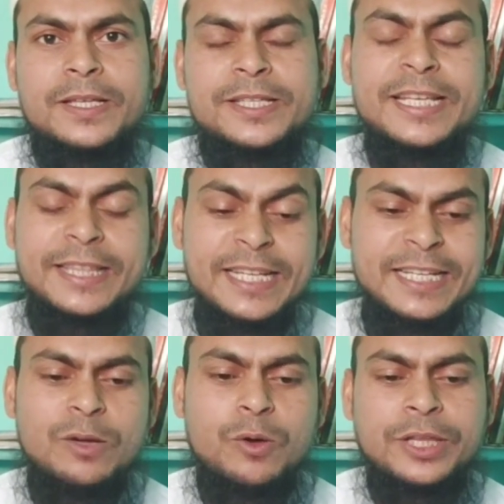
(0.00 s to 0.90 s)
সে
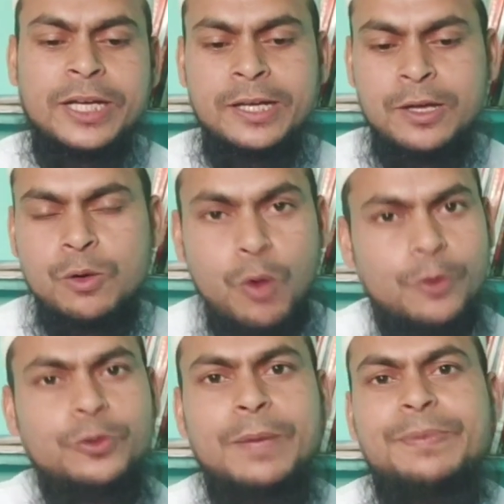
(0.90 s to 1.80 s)
তিনটি কথা
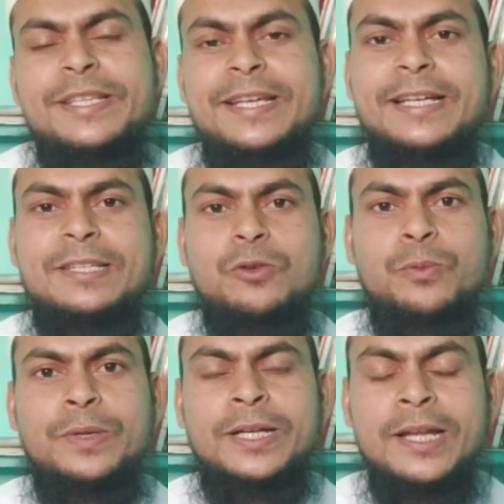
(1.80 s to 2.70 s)
কখনোই আপনি জিজ্ঞাসা
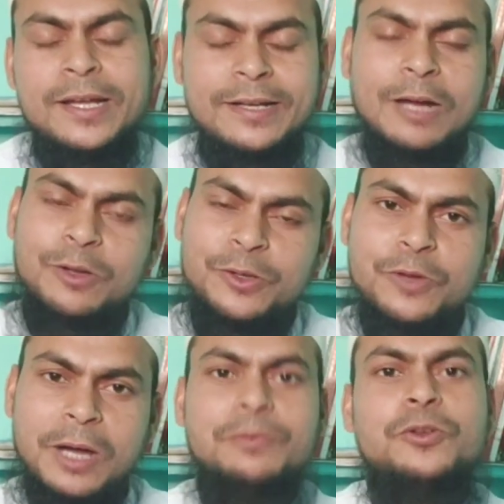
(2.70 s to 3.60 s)
করবেন না না হলে
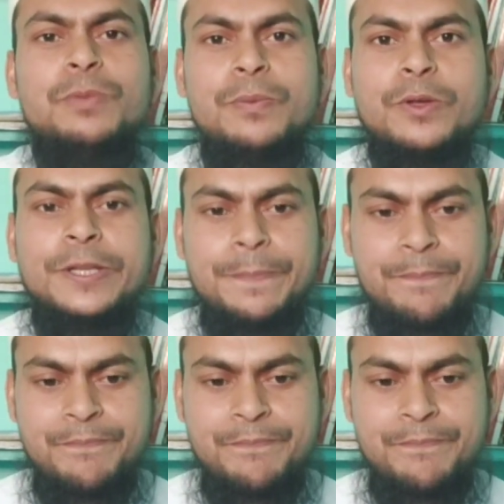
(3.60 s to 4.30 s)
কিন্তু আপনিও বিপদে